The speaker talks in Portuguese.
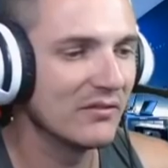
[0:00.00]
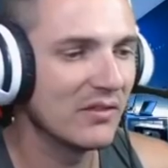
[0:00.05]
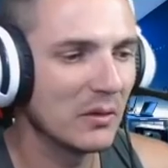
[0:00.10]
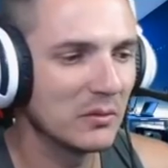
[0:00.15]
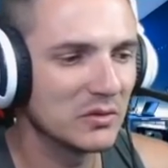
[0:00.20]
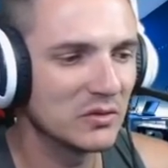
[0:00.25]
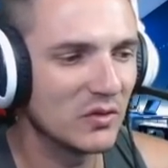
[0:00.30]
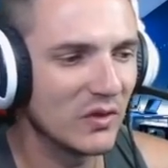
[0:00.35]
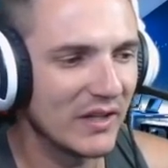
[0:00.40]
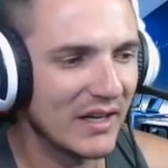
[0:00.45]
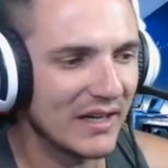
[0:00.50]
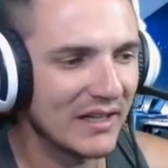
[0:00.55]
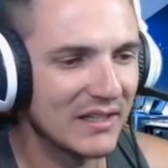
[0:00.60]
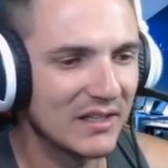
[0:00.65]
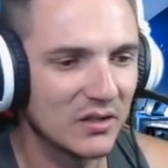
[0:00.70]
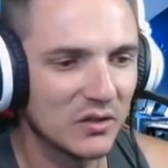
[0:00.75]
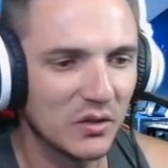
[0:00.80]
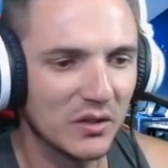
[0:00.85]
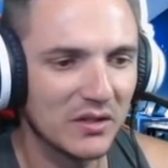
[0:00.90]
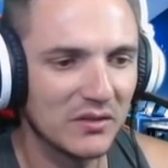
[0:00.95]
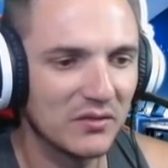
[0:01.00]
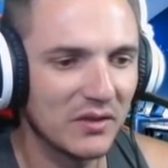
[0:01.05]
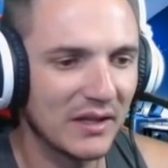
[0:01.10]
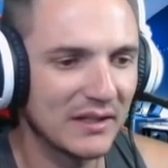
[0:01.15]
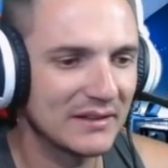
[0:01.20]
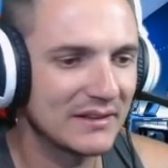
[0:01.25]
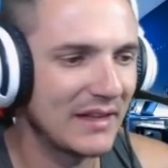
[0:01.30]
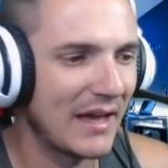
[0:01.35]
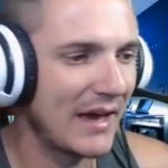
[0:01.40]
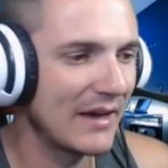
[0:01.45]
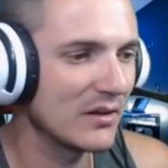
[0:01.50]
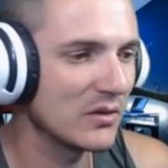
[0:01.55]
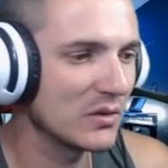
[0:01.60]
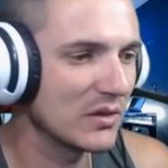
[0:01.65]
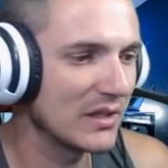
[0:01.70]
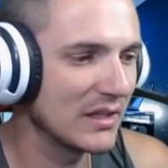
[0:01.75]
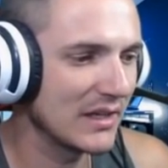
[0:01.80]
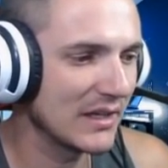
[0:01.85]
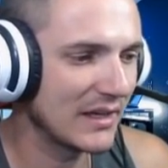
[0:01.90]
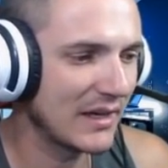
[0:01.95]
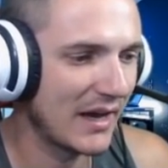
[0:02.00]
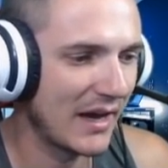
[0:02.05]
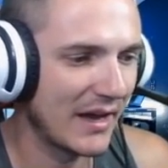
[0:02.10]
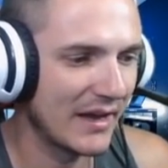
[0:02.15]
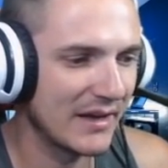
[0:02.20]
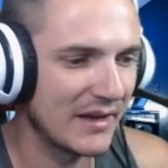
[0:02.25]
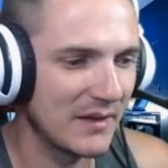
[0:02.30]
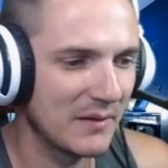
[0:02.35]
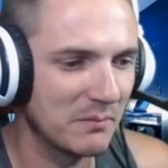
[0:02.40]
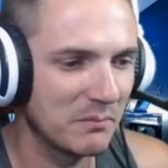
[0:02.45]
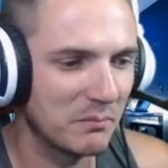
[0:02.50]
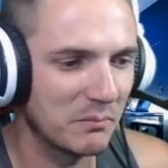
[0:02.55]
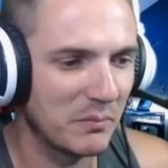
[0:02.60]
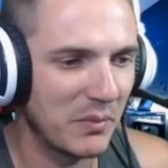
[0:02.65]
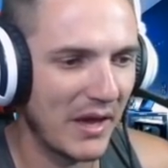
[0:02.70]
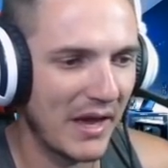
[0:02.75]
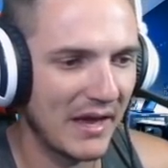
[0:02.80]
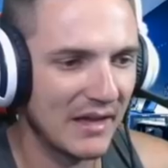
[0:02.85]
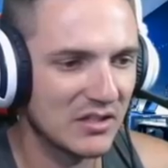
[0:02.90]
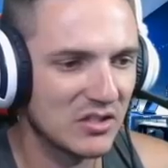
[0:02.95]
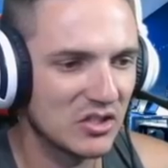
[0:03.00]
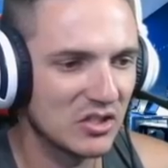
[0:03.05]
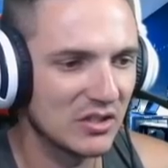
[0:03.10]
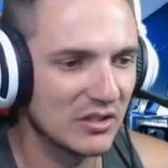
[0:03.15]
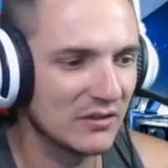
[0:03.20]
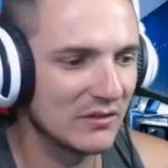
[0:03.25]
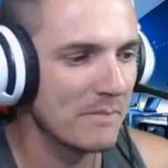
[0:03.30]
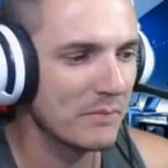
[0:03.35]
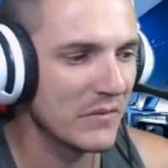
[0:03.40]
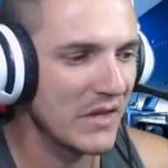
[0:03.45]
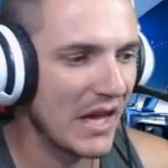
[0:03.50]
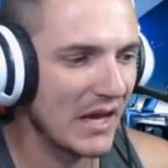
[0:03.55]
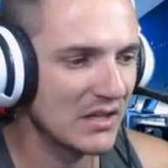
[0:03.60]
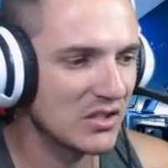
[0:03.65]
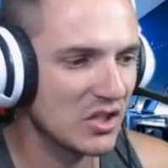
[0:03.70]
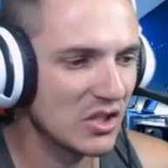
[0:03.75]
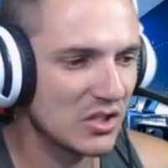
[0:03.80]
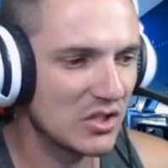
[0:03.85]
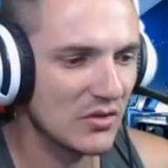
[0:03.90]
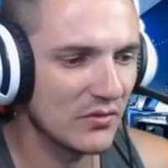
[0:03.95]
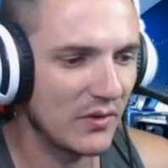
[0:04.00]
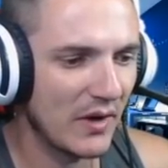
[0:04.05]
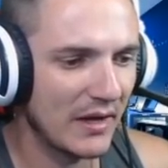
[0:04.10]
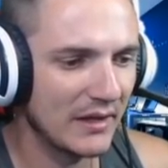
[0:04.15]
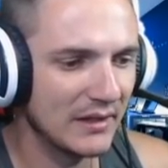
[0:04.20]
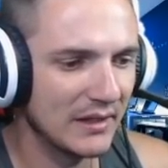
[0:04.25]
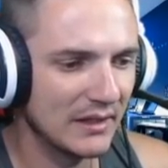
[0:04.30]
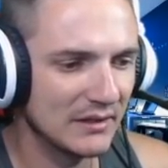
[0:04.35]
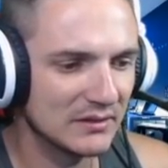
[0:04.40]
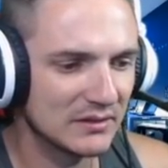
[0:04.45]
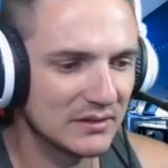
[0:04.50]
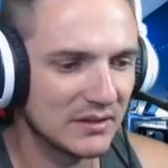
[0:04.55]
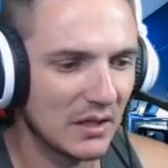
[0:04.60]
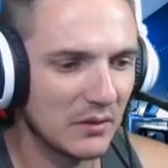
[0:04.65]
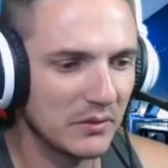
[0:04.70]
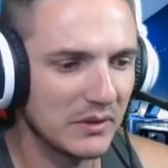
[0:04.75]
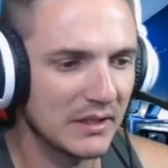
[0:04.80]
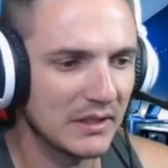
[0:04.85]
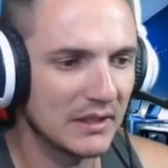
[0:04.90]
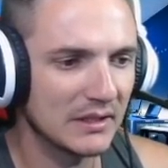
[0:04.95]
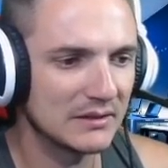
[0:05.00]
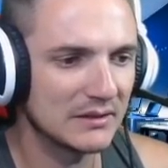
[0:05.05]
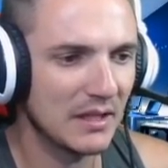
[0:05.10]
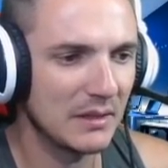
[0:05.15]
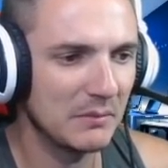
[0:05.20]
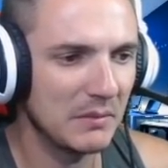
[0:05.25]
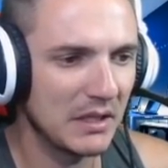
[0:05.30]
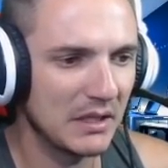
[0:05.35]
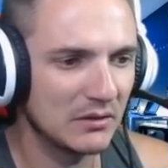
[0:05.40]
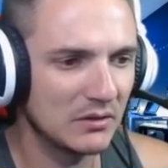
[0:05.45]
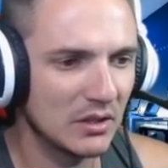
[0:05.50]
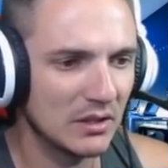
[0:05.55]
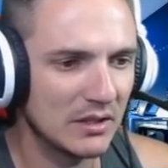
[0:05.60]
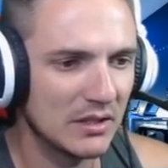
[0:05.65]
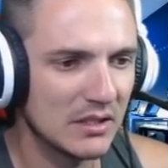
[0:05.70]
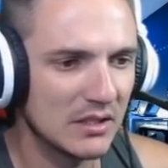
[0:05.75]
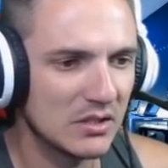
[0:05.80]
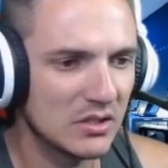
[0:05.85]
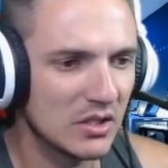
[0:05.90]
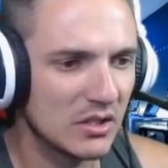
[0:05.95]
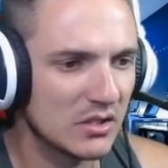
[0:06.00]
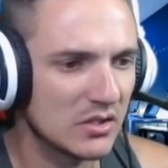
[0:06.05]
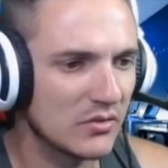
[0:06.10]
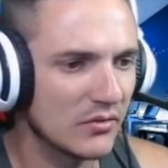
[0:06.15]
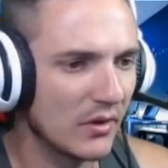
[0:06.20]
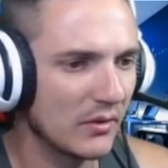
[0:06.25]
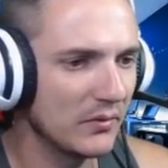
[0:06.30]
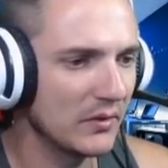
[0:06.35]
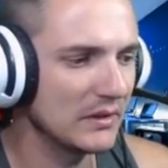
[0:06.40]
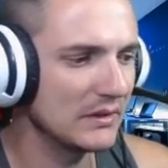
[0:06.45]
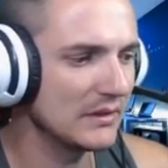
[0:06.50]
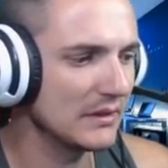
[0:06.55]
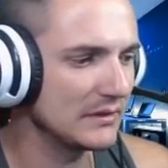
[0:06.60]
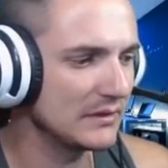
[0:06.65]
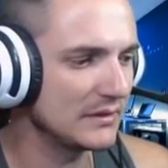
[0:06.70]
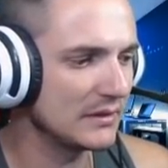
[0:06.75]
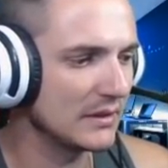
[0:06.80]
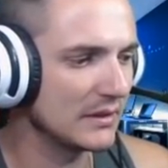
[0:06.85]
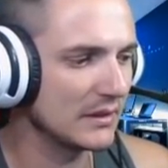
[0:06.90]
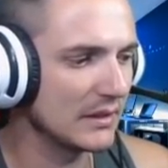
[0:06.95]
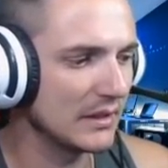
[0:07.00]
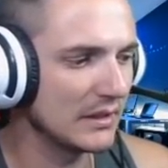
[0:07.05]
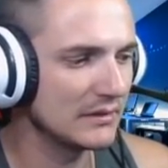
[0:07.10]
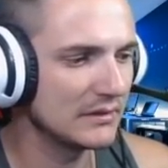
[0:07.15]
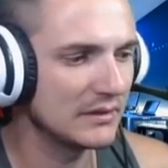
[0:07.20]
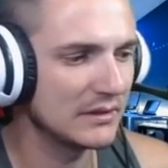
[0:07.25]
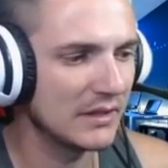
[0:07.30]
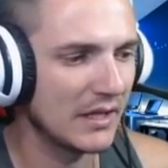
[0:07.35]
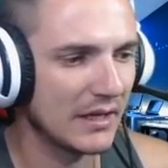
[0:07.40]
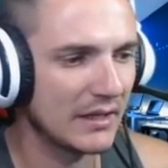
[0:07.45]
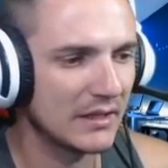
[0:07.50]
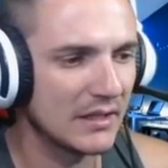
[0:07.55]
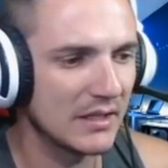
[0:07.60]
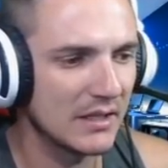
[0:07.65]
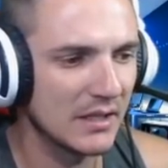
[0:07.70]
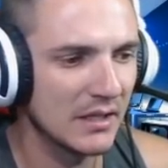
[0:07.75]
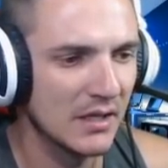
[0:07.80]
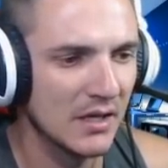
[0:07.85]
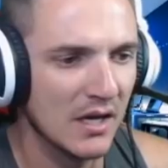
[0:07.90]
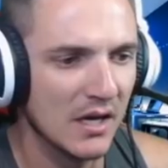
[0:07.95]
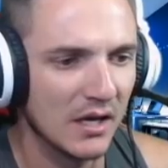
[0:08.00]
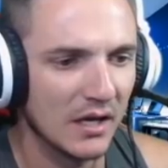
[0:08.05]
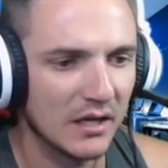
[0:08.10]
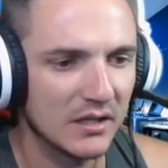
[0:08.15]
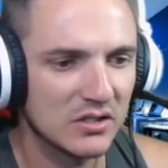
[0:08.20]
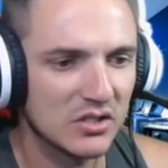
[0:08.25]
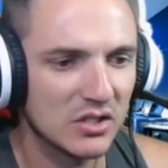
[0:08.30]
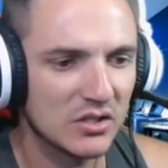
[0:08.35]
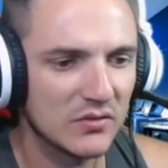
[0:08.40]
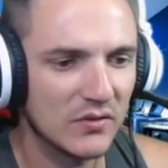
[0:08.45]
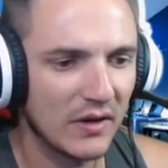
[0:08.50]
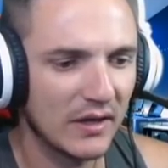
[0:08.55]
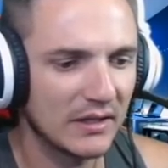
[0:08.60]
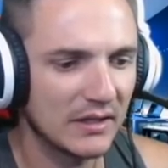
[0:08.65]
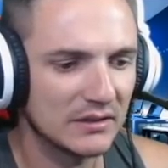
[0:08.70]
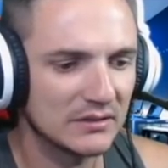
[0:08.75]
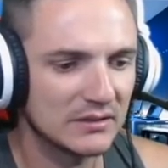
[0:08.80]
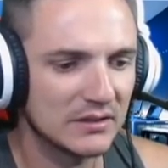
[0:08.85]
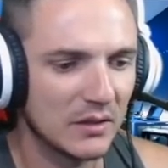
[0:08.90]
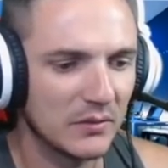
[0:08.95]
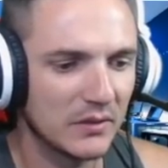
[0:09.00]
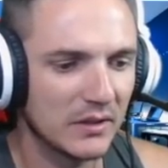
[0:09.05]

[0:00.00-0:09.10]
Vamos vir aqui no inventário, clicar em pets e a gente vai lançar um encantamento aqui, gente. Vamos fazer assim, desse daqui a gente vai lançar o um